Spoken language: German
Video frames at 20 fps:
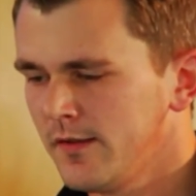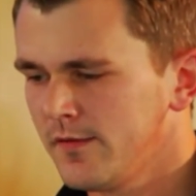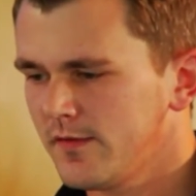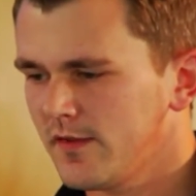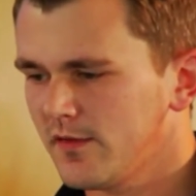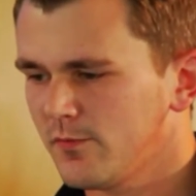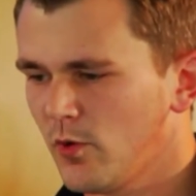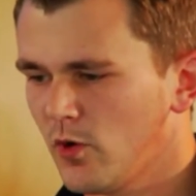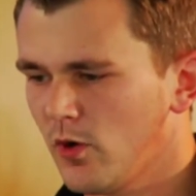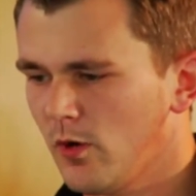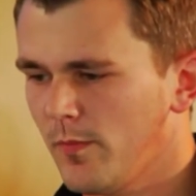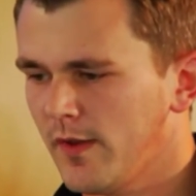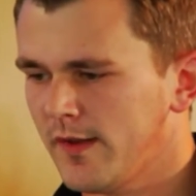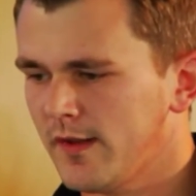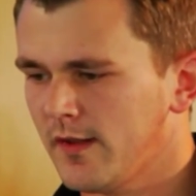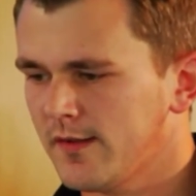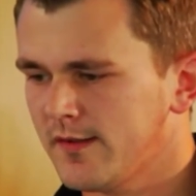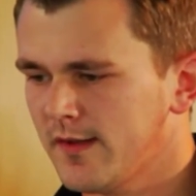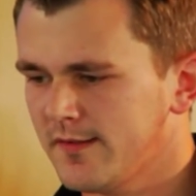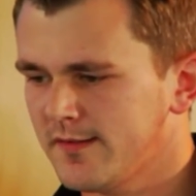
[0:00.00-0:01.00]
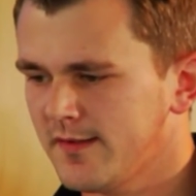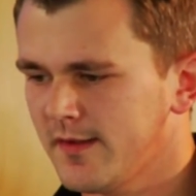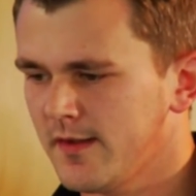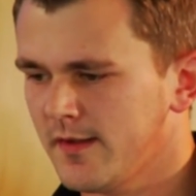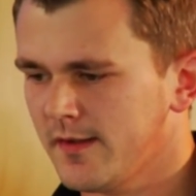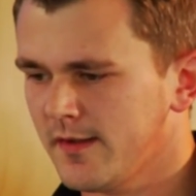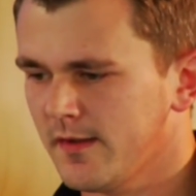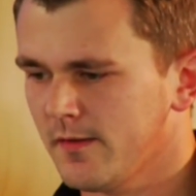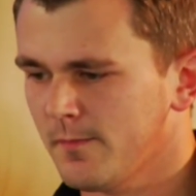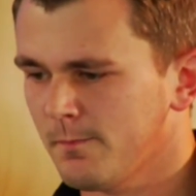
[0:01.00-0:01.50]
das bekommt man da
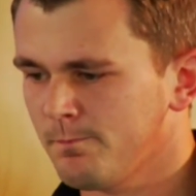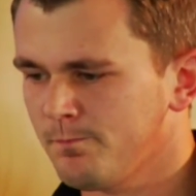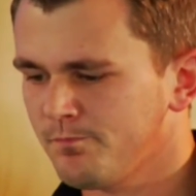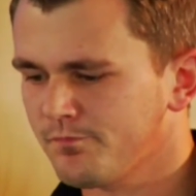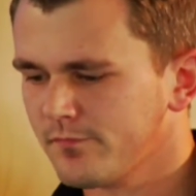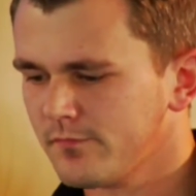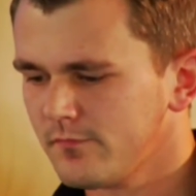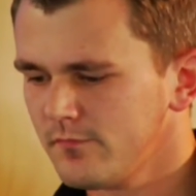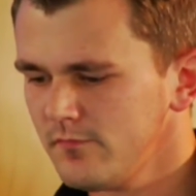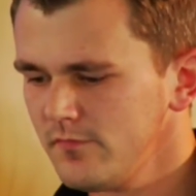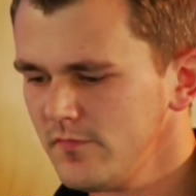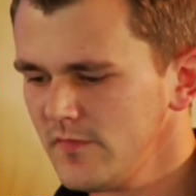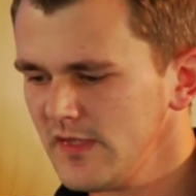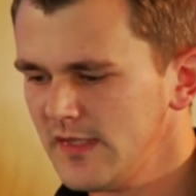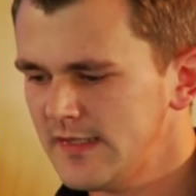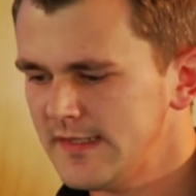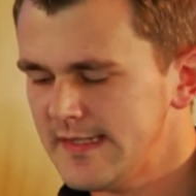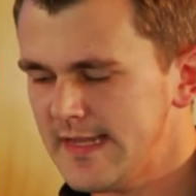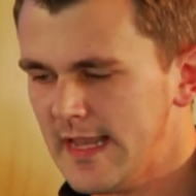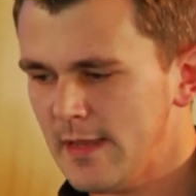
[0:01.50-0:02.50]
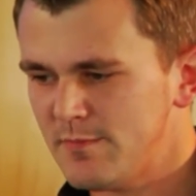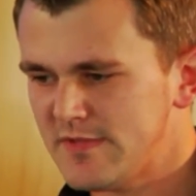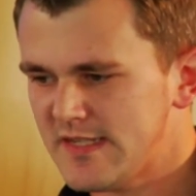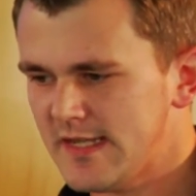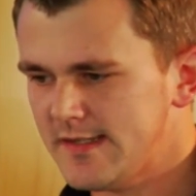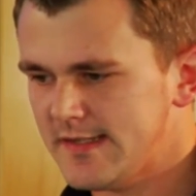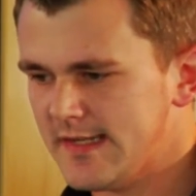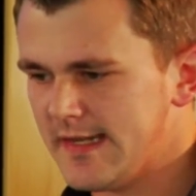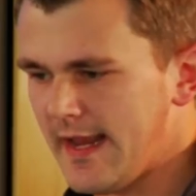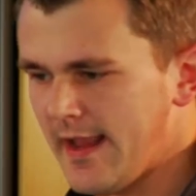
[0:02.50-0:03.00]
tatsächlich hin. Die
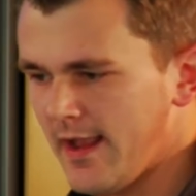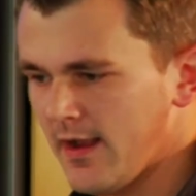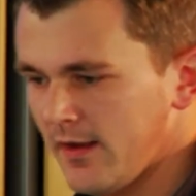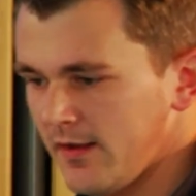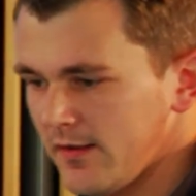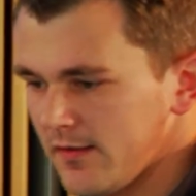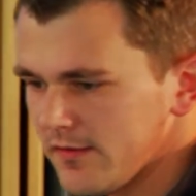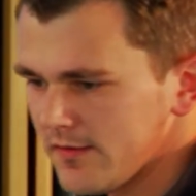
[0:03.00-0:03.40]
MTTR